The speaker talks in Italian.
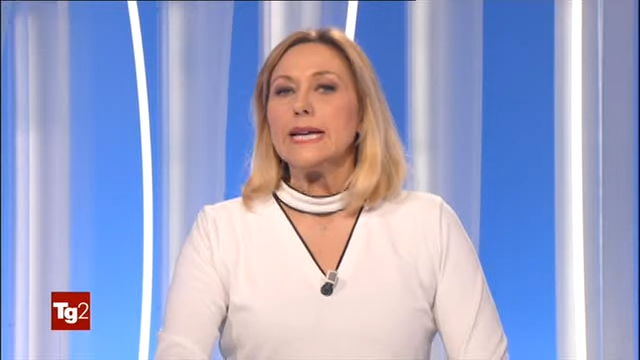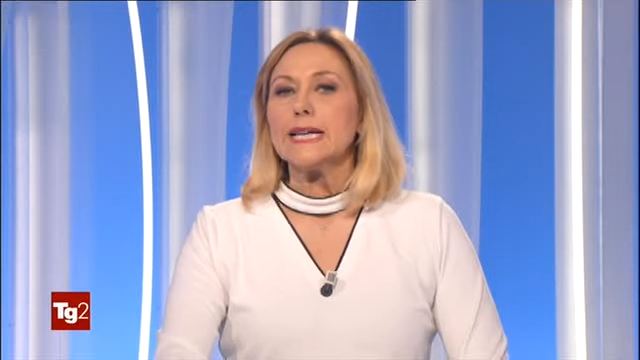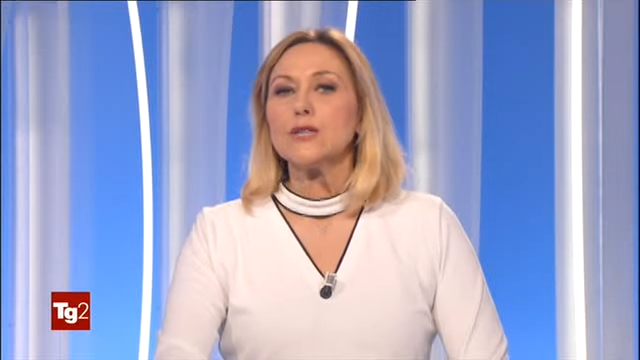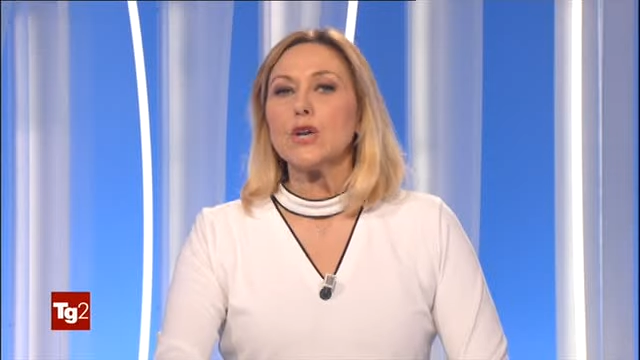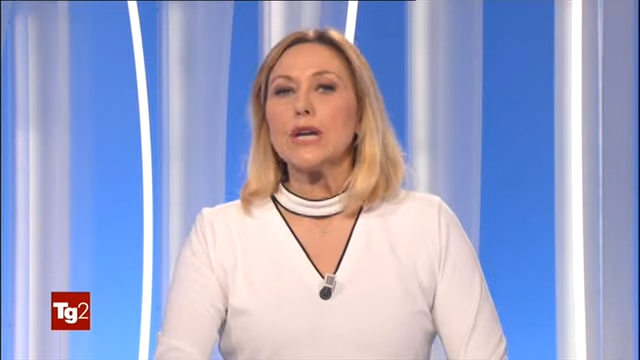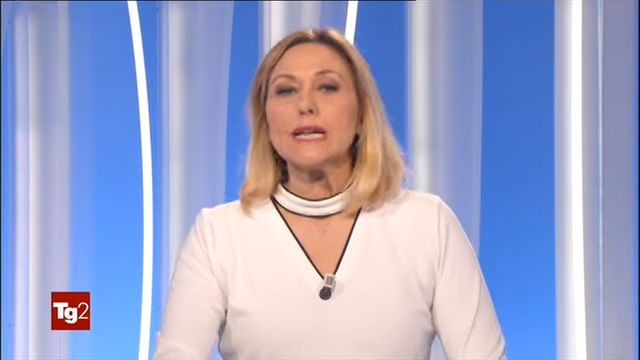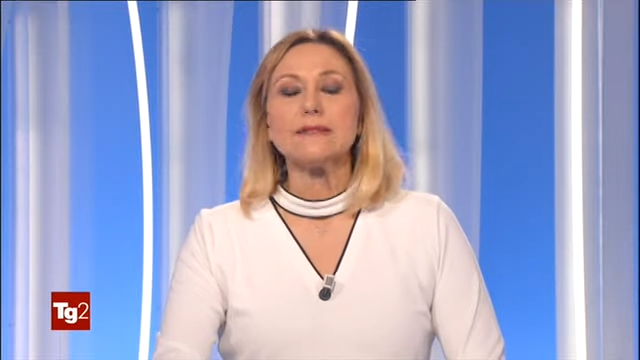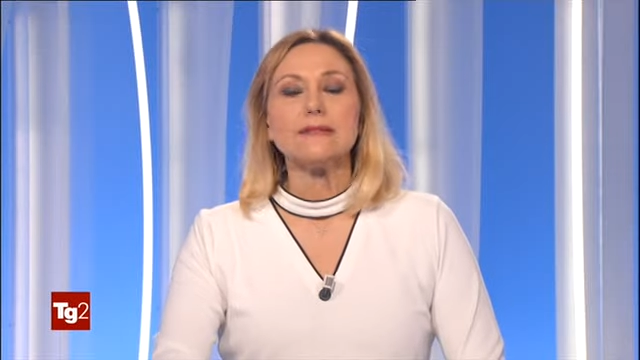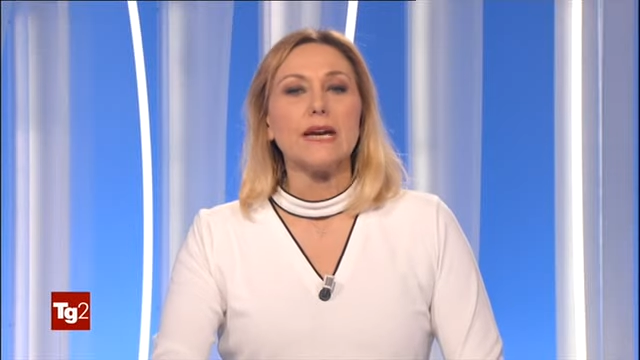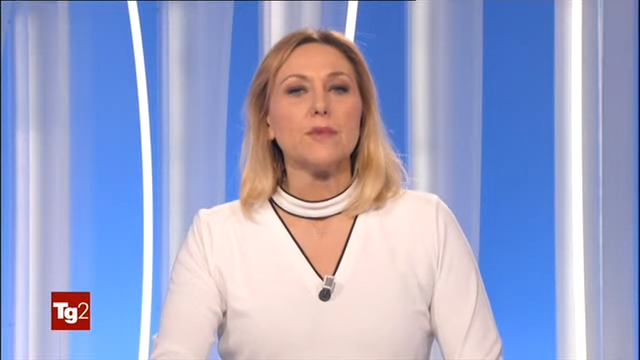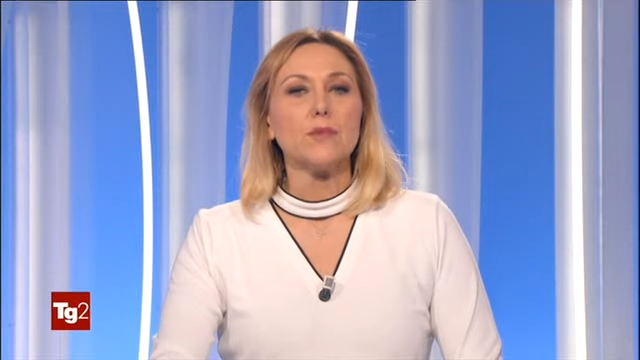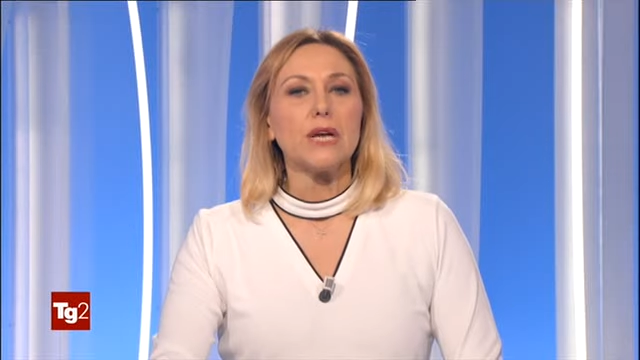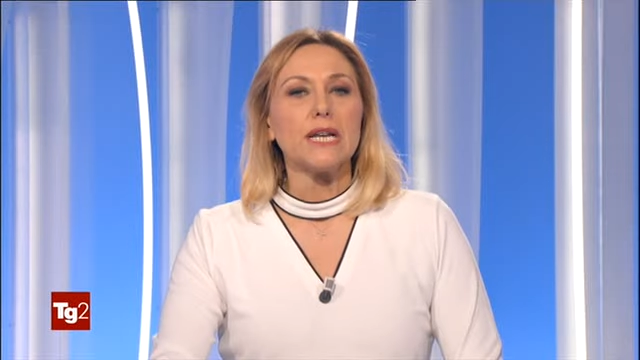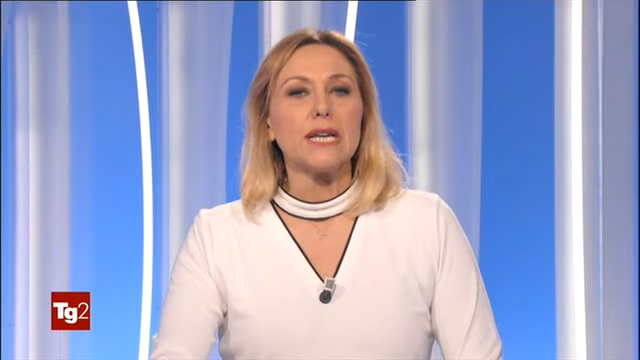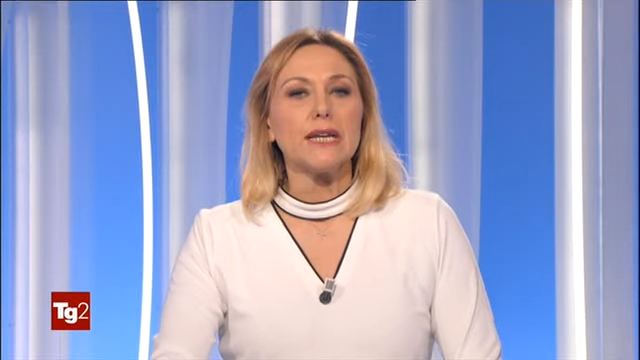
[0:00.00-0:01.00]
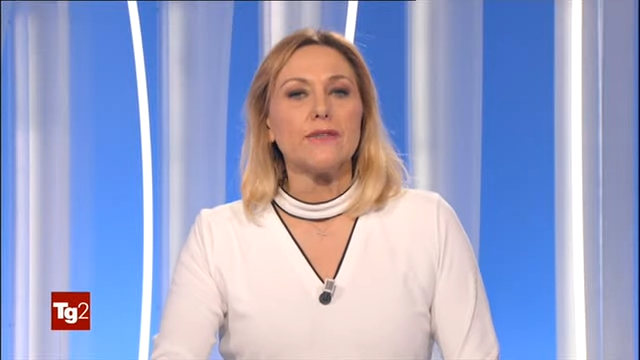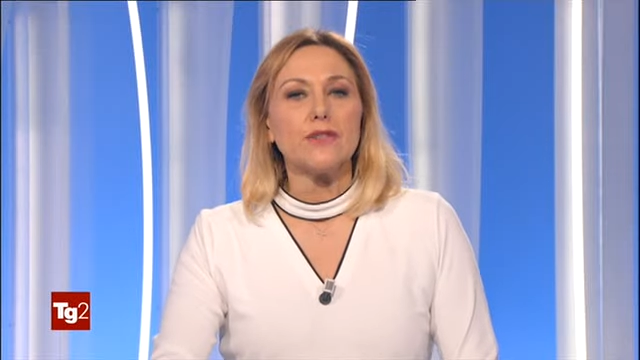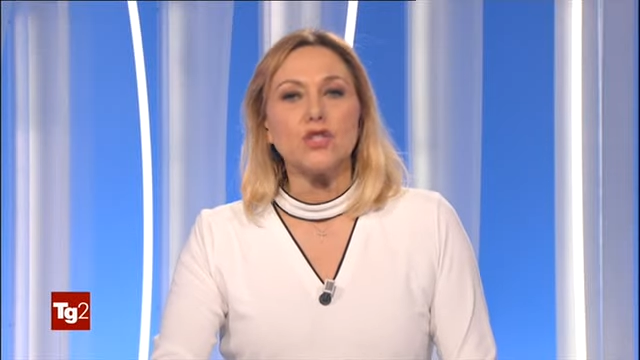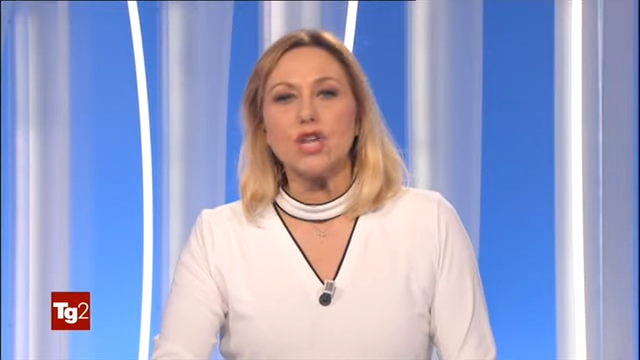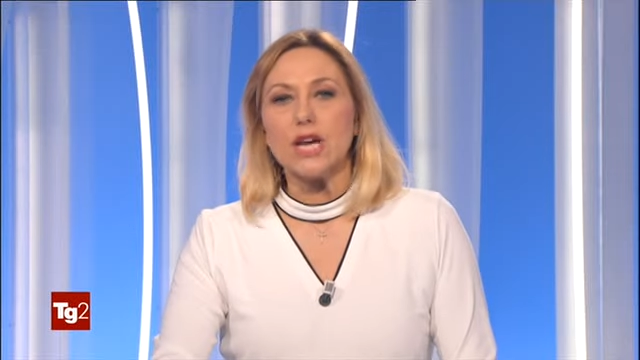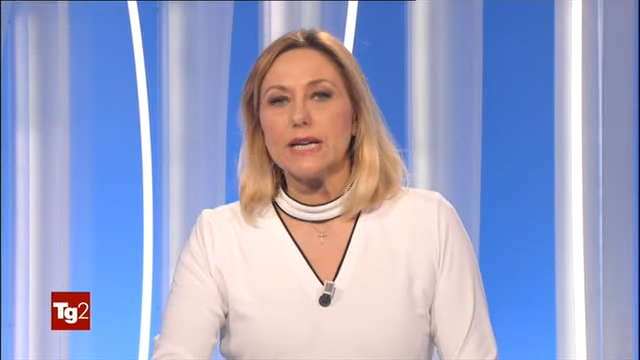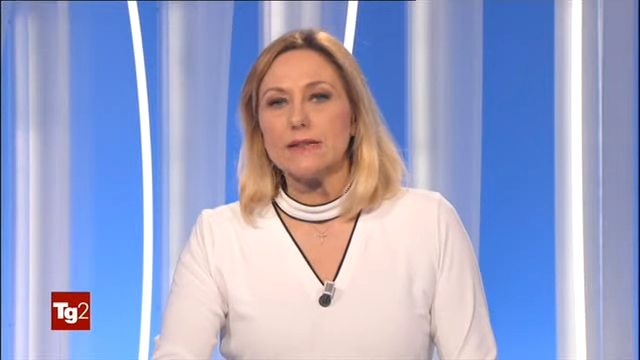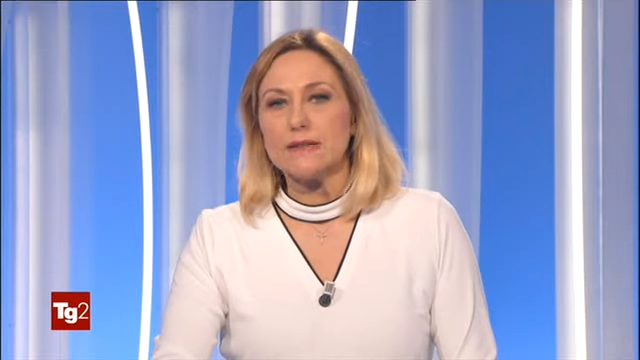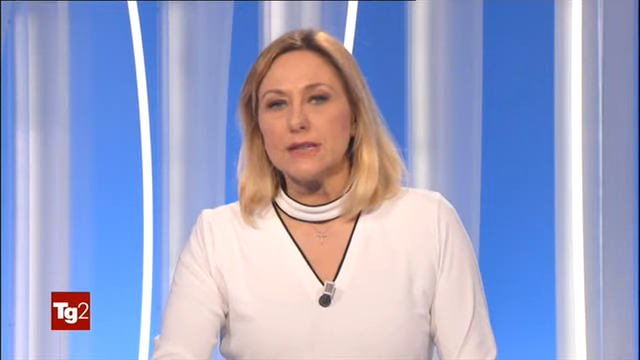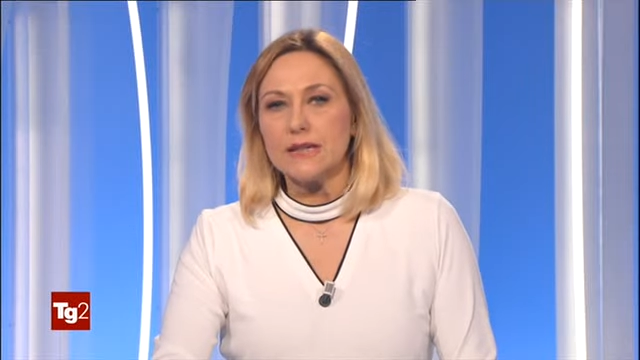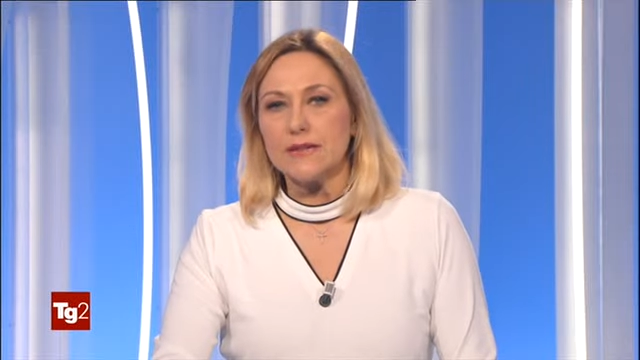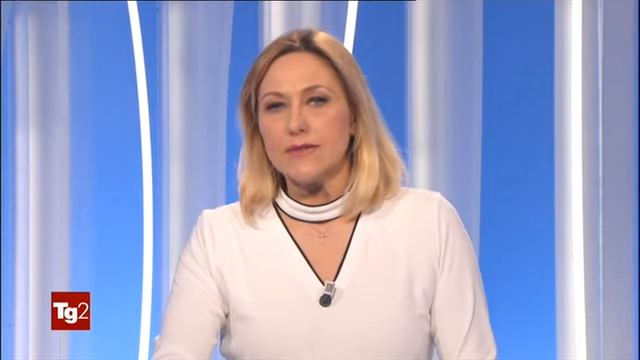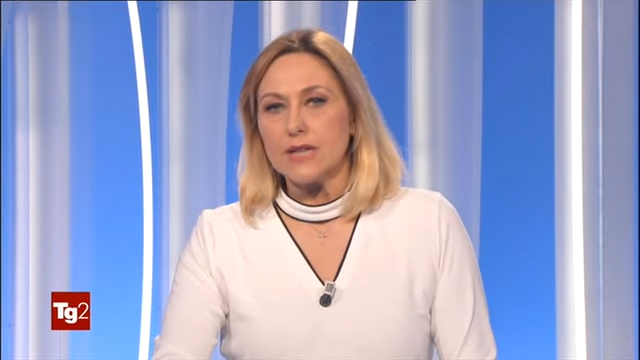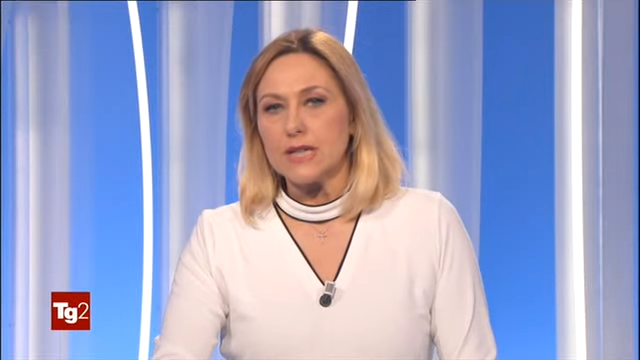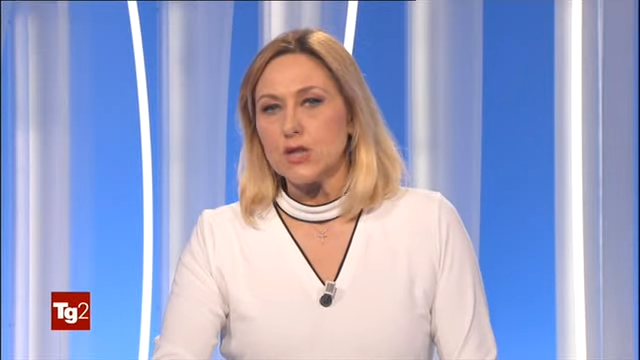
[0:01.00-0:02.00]
Ed ora andiamo alle
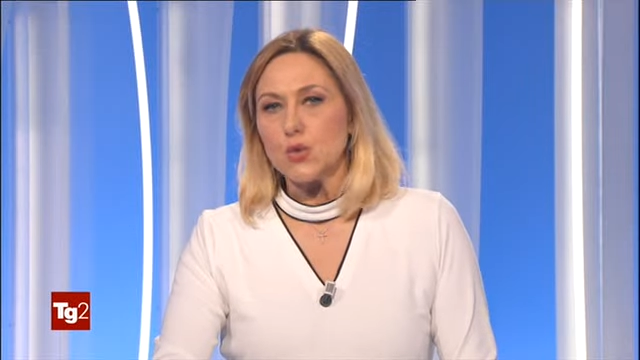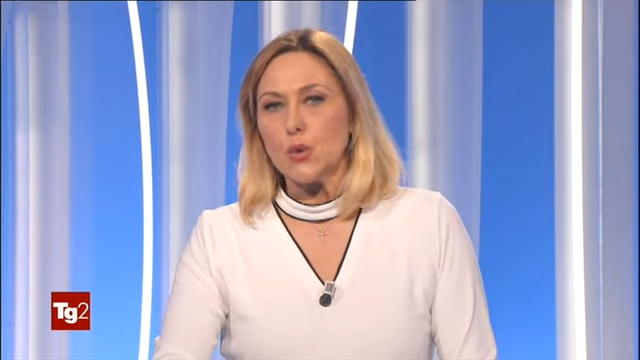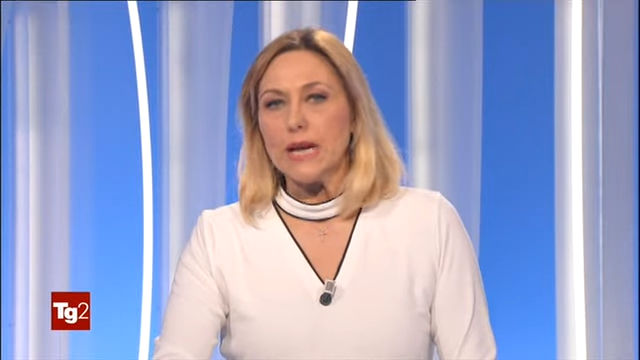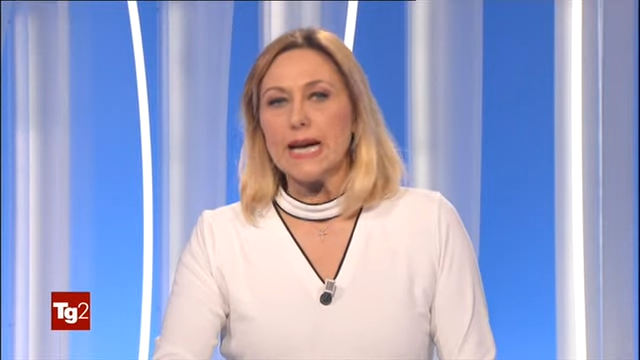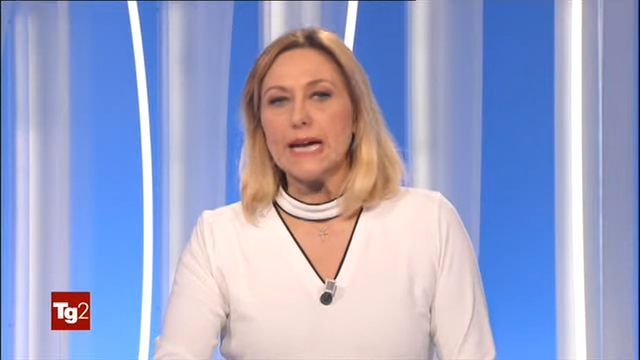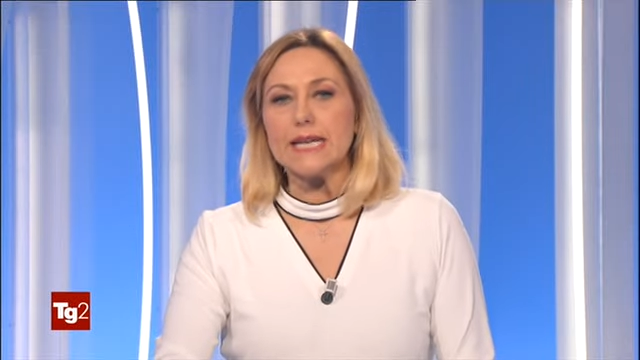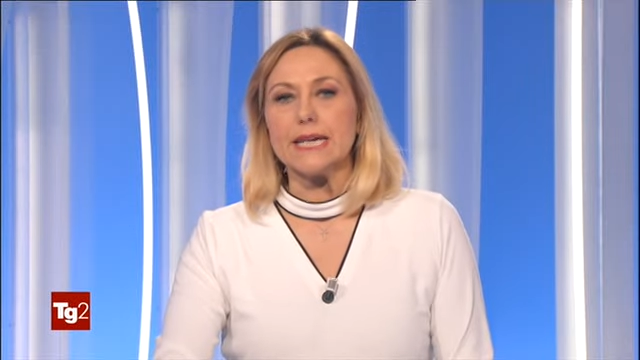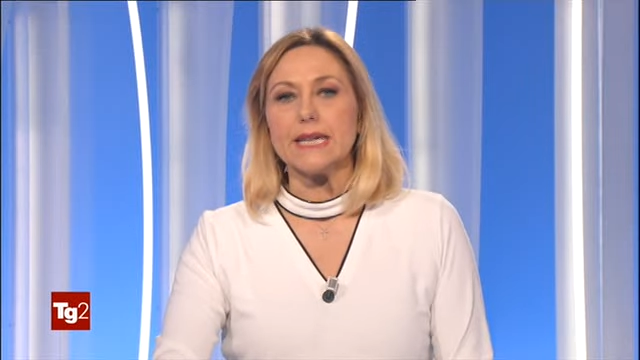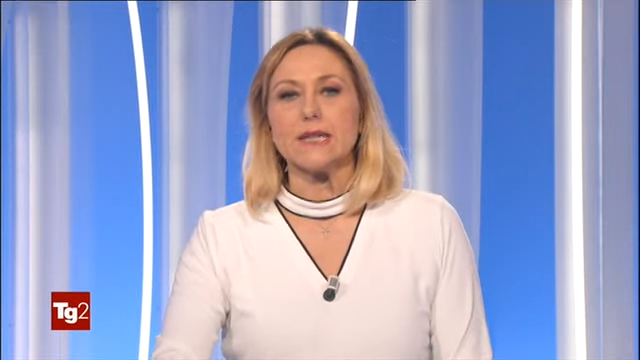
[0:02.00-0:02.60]
vicende venezuelane.